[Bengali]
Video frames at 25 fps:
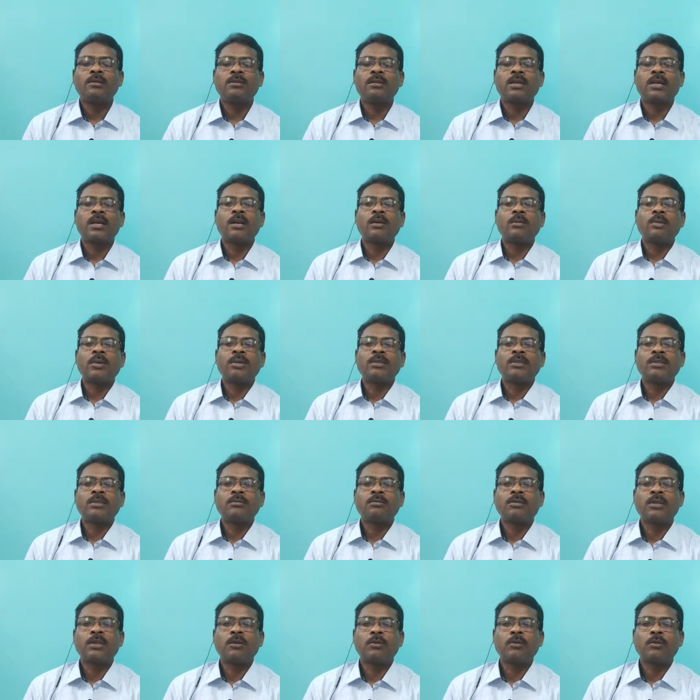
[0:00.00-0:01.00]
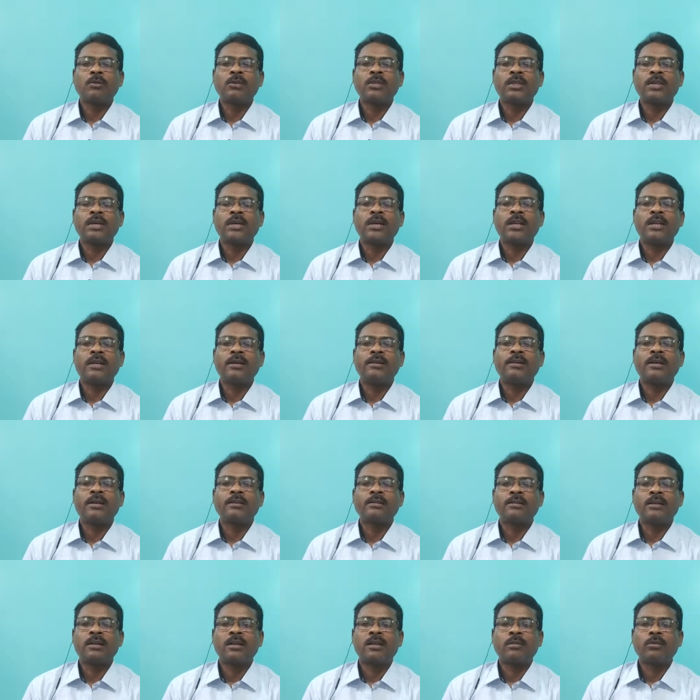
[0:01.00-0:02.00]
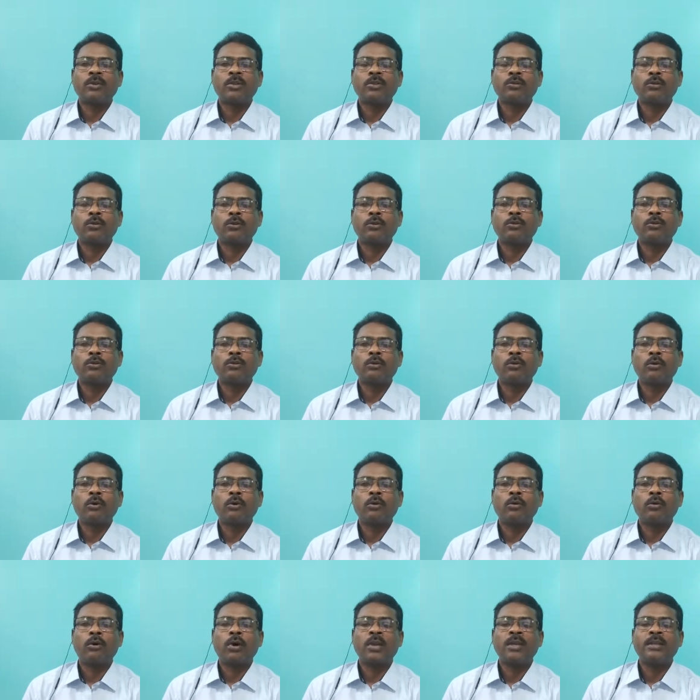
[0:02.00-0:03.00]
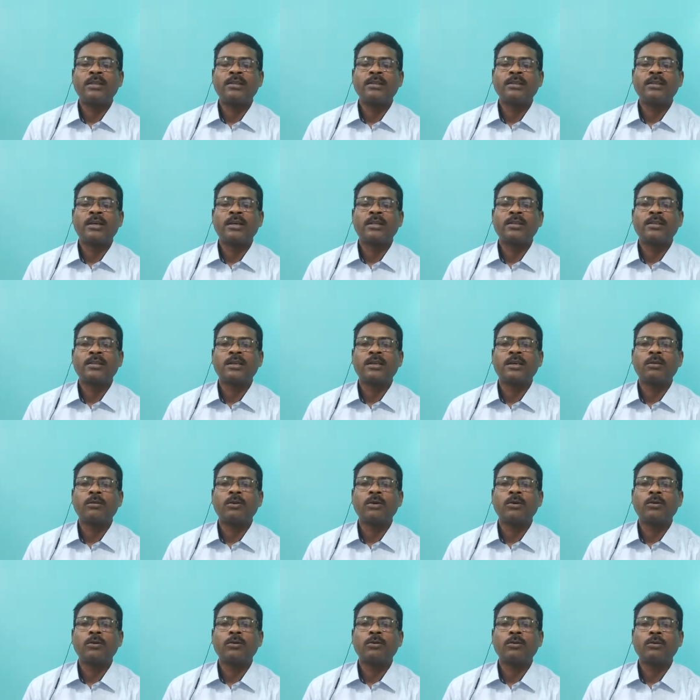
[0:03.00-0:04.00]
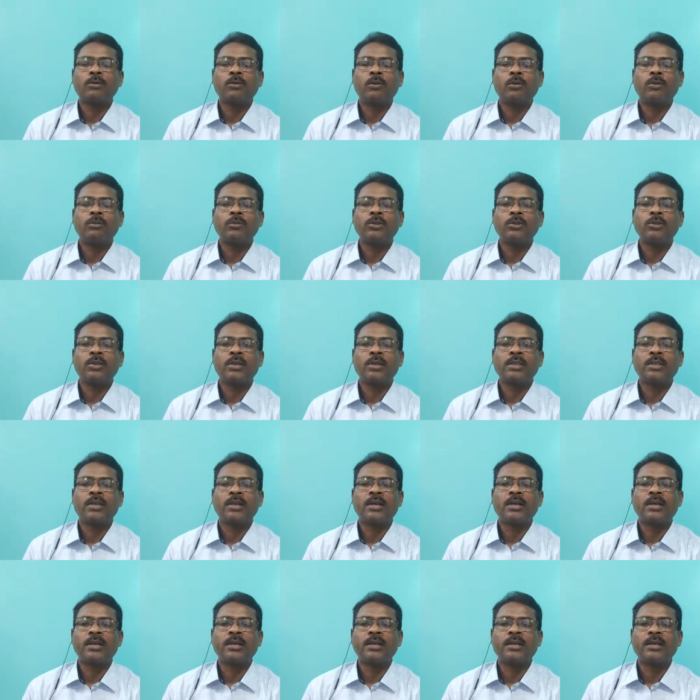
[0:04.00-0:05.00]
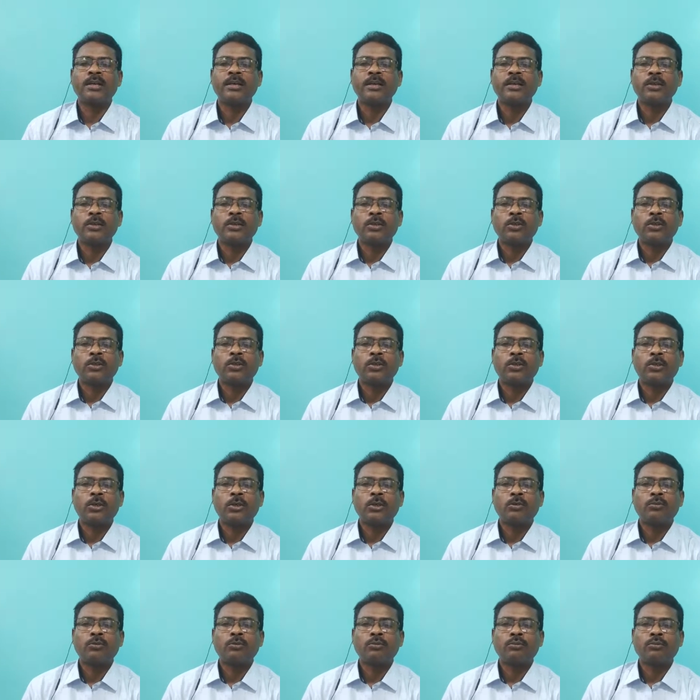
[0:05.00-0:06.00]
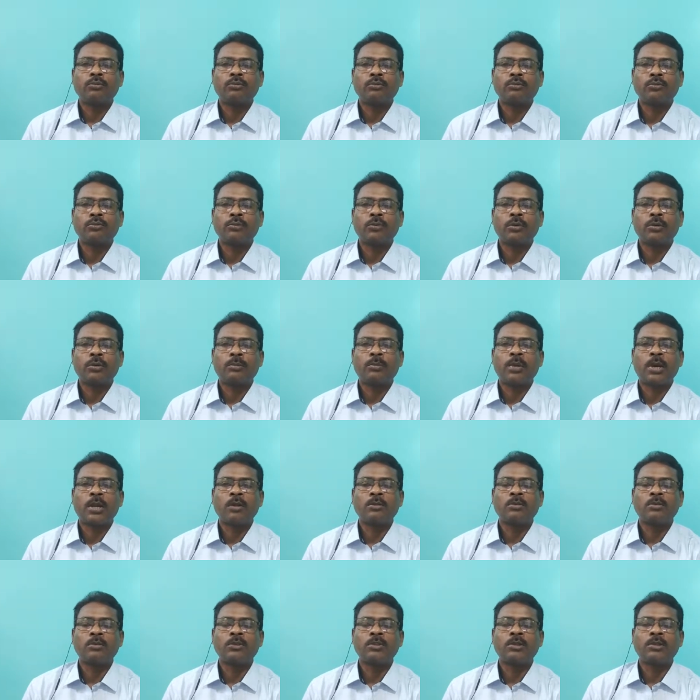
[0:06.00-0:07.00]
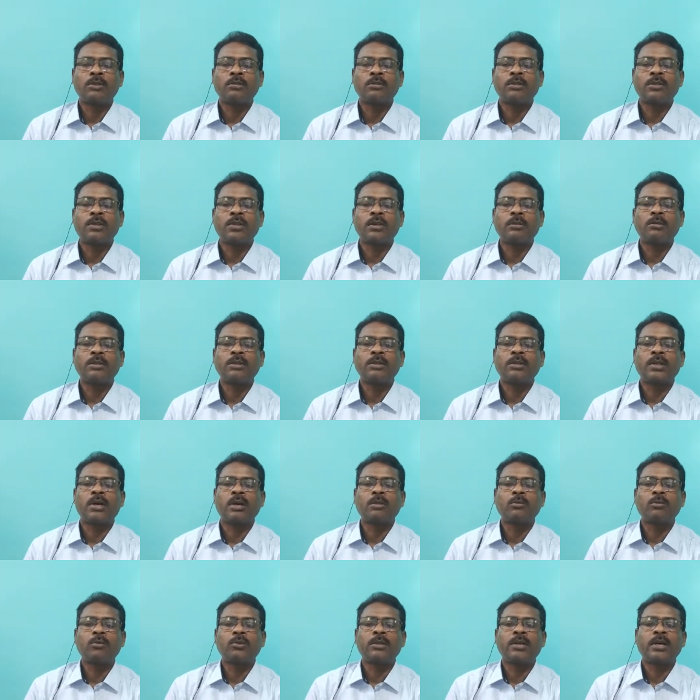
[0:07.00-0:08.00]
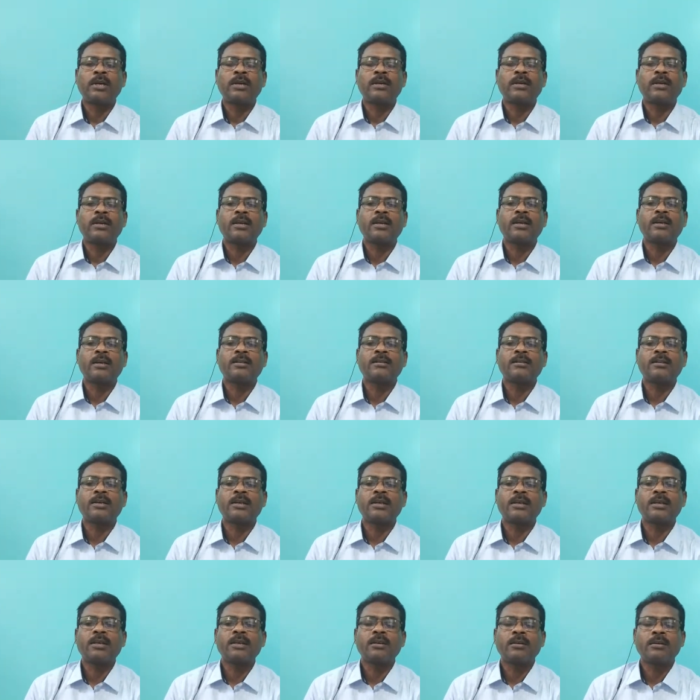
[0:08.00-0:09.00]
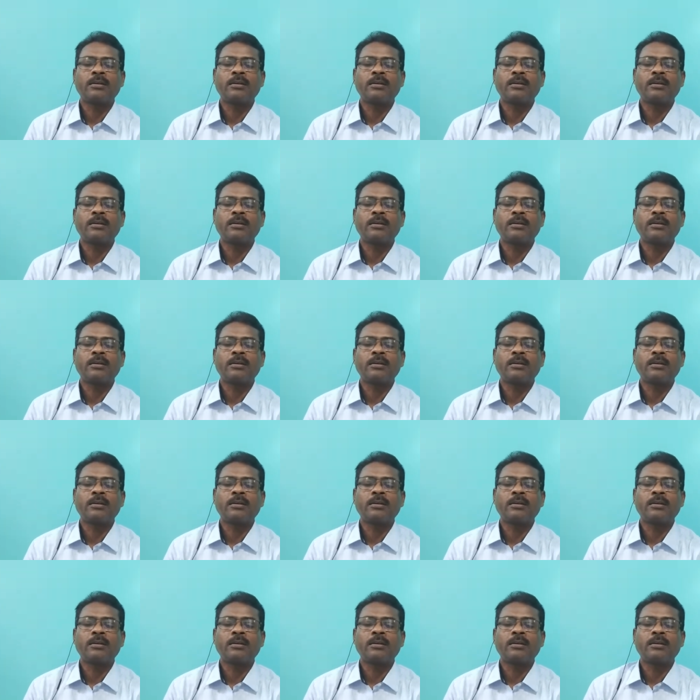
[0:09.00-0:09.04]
সেকেন্ড প্রেসক্রিপশান করতে গেলে ডাক্তারের বেশ কতগুলো কোয়ালিটি থাকতে হবে কতগুলো বিষয়ে তাকে খুব পারদর্শী হতে হবে তার মধ্যে একটা কেস থেকে